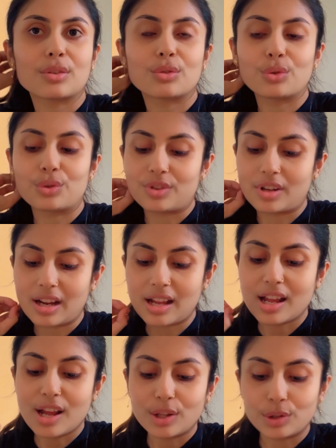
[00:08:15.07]
तो इसमें
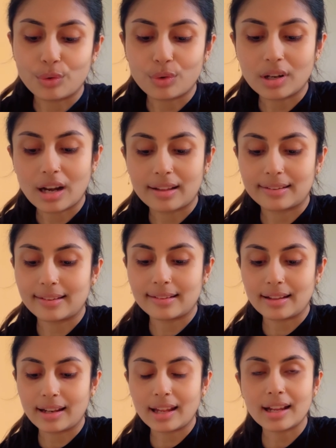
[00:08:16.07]
ग्लासेस पहनेगा
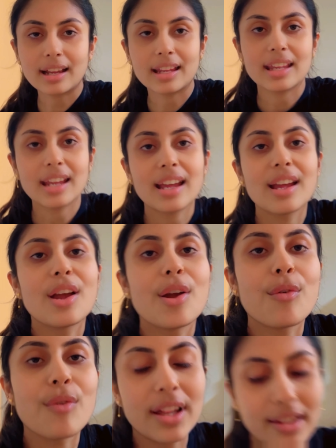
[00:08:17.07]
हमारा एडविक इसमें